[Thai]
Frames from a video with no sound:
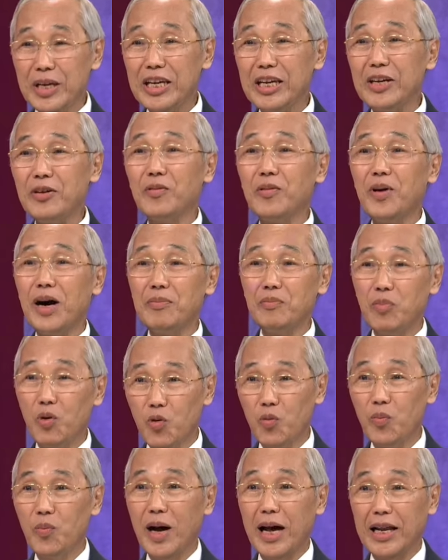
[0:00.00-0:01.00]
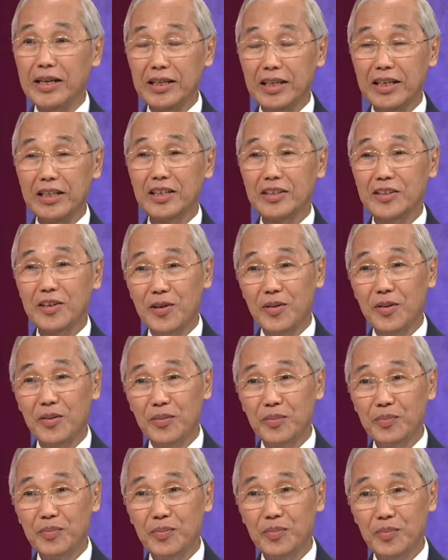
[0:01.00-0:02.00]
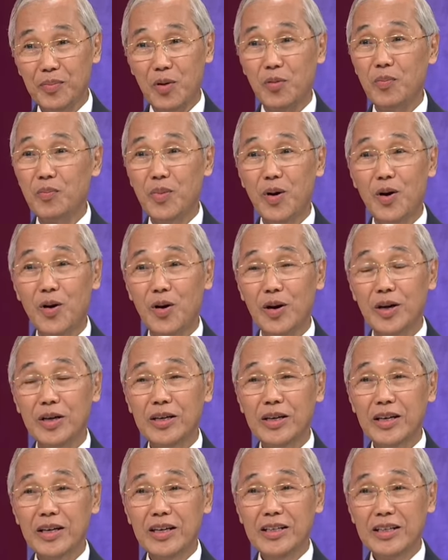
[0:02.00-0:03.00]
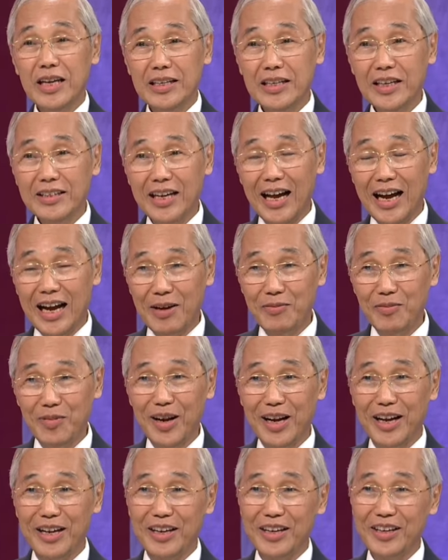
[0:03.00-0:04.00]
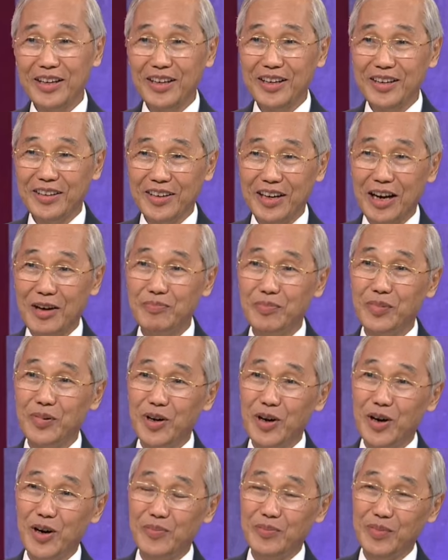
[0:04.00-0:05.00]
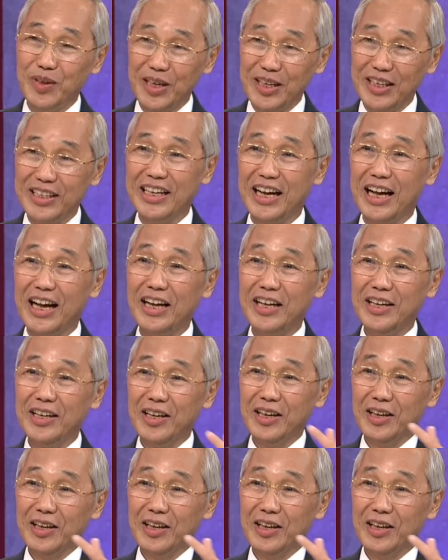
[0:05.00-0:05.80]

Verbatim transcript: มีความผูกพันที่จะต้องปกป้อง แต่จะถามว่า ทรัมป์พร้อมที่จะ